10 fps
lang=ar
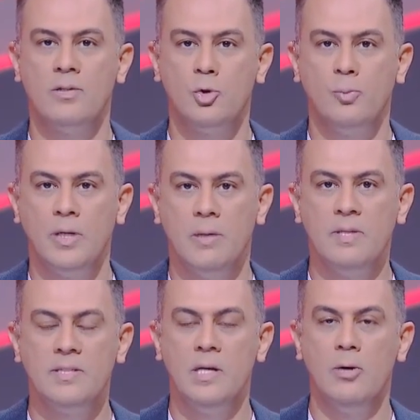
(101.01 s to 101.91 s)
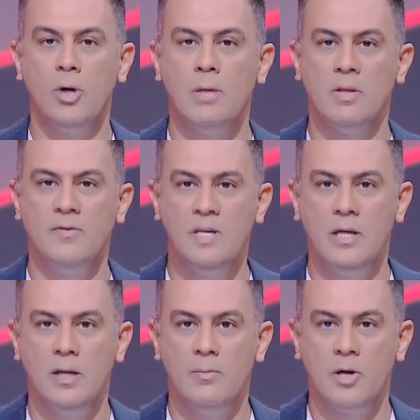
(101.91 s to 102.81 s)
السوبر المصري اللي اقيمت
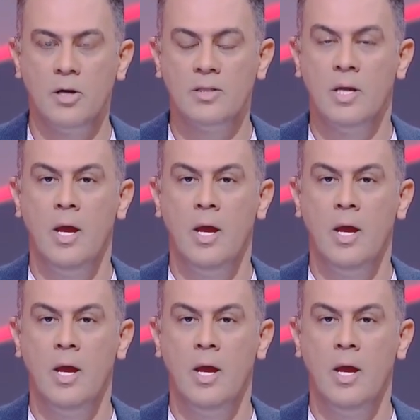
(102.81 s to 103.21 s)
في الامارات